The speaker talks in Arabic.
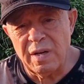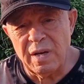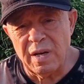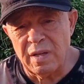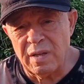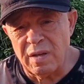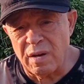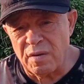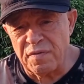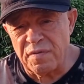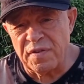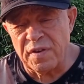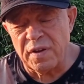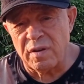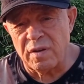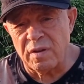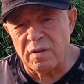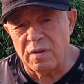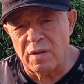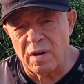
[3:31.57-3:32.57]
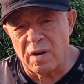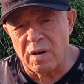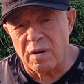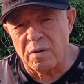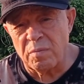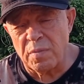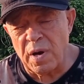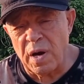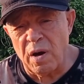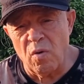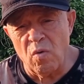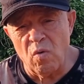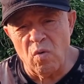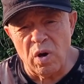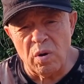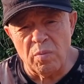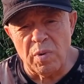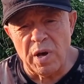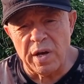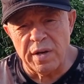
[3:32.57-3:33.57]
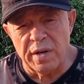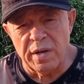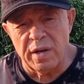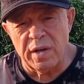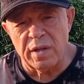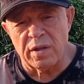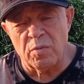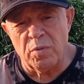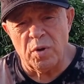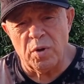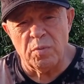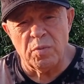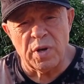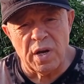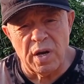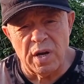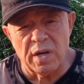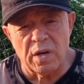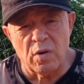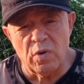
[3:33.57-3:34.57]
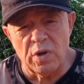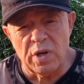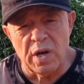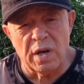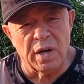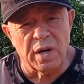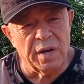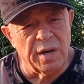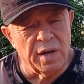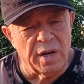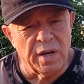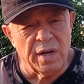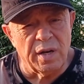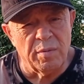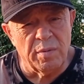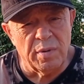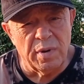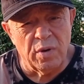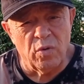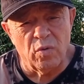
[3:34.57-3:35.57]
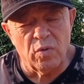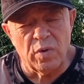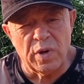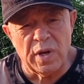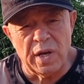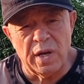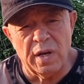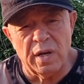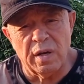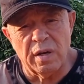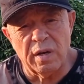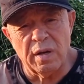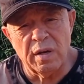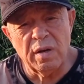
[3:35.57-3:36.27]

هذا رفيق الدرب اول ما غنيته بعمري انا وياه غنينا باليونان